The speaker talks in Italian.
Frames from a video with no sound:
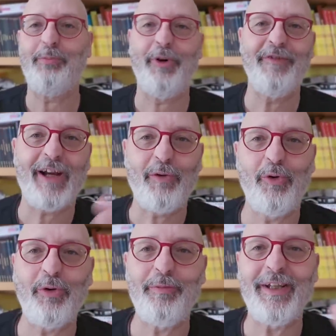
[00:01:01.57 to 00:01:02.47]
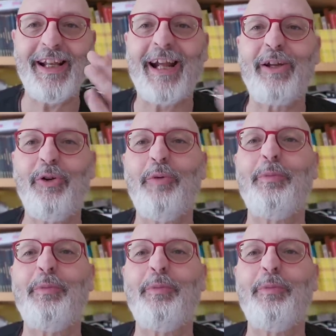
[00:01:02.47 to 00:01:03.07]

Poi verrà quello che mi dirà che non lo